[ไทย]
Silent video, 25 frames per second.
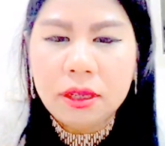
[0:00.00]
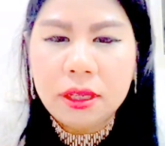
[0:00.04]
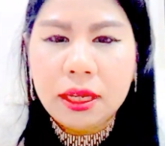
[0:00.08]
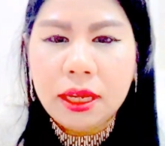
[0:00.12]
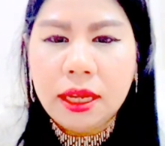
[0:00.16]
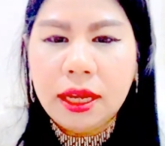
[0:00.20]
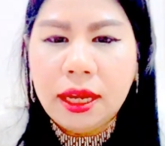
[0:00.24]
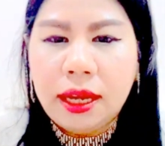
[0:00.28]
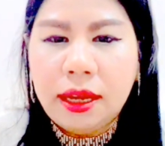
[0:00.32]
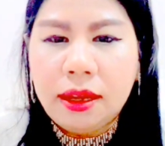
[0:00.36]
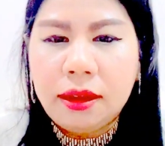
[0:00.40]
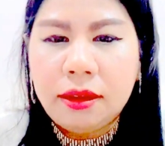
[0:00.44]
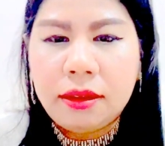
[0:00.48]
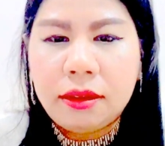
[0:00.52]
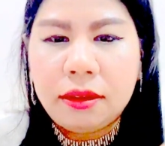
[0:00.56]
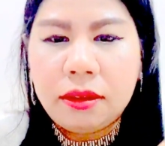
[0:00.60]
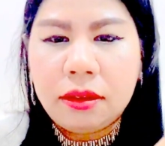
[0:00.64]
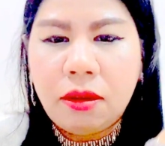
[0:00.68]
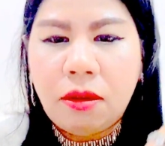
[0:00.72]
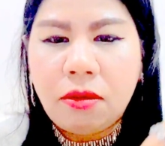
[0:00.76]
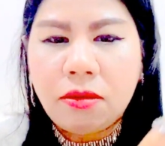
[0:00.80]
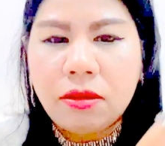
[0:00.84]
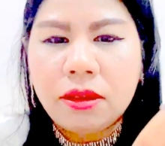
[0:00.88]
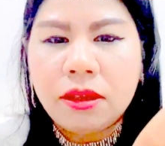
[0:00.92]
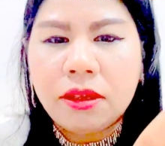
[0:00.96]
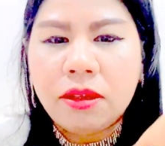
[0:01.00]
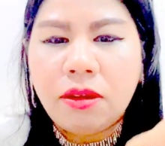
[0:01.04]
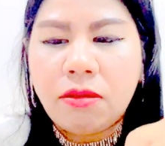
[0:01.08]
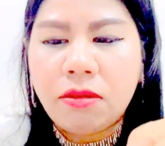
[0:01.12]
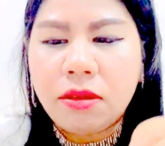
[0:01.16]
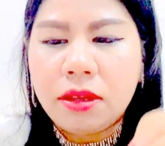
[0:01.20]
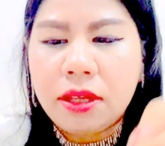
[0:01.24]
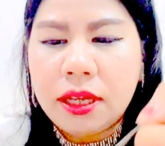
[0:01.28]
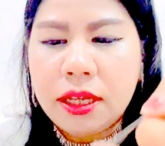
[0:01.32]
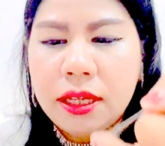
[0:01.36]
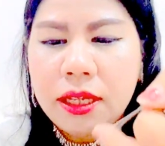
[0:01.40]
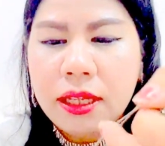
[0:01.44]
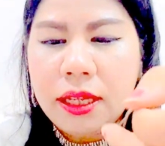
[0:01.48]
เนี่ยค่ะ สองสอง
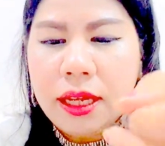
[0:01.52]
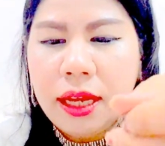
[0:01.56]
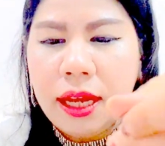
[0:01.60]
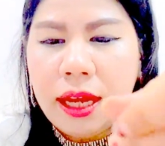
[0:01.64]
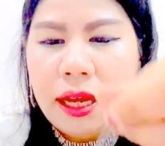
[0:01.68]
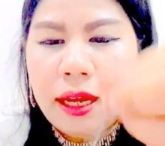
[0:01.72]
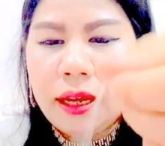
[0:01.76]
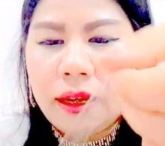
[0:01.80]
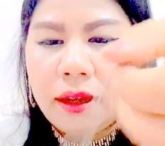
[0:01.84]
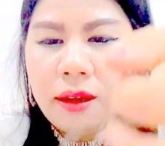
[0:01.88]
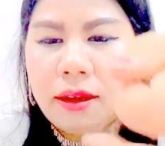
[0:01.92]
ชิ้นเนี่ย